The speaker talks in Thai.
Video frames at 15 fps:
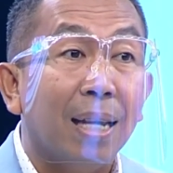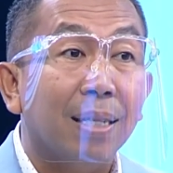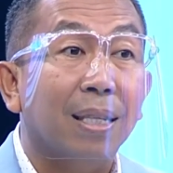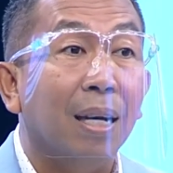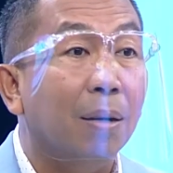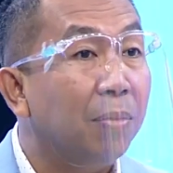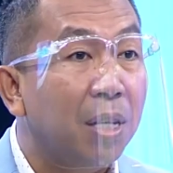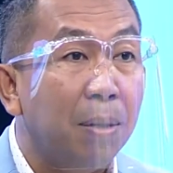ยได้
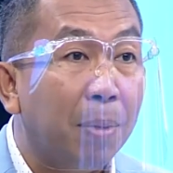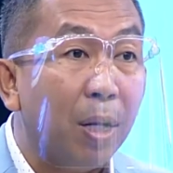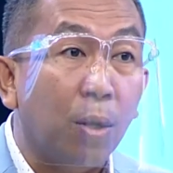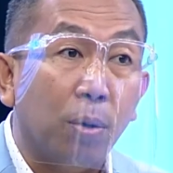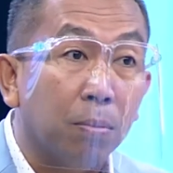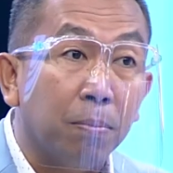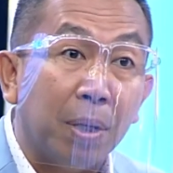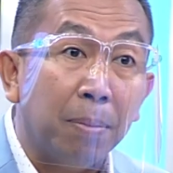เสริมที่ไม่
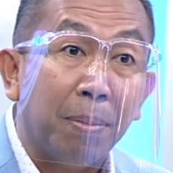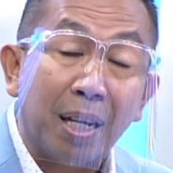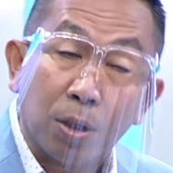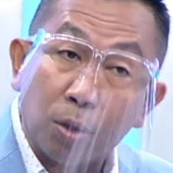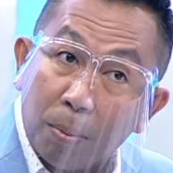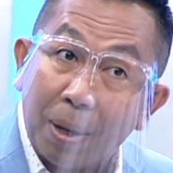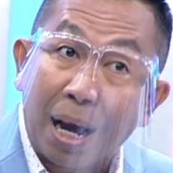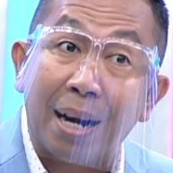ไม่ไม่ก
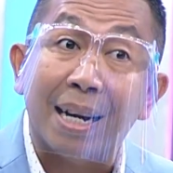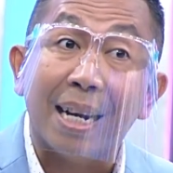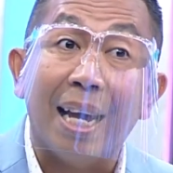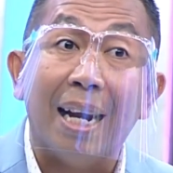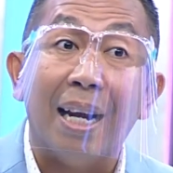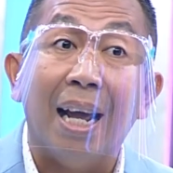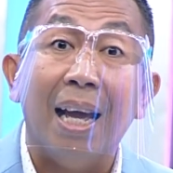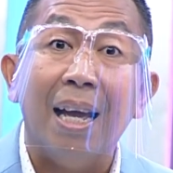ระทบการเรียน